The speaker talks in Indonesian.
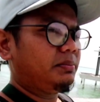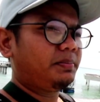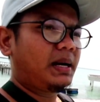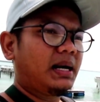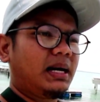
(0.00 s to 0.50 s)

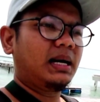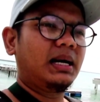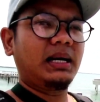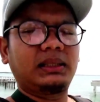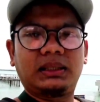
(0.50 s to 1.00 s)

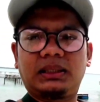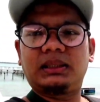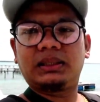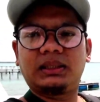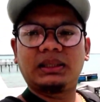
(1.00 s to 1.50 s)
tempat
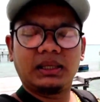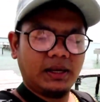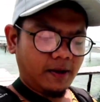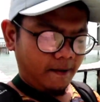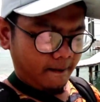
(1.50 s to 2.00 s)

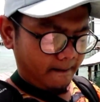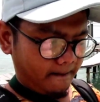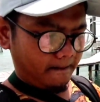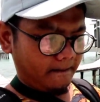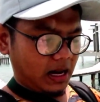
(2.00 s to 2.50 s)

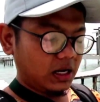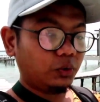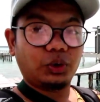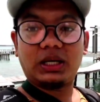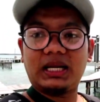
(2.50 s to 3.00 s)
um,
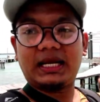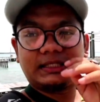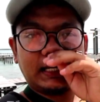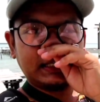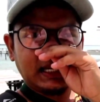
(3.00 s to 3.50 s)
untuk
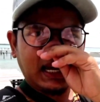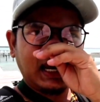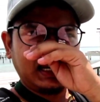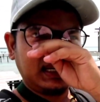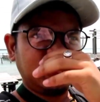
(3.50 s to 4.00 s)
lihat
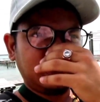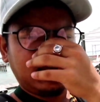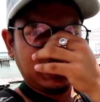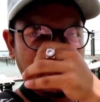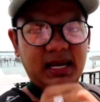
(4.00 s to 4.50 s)
sunset
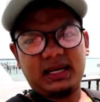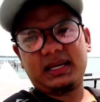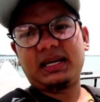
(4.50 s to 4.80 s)
dan lain-lain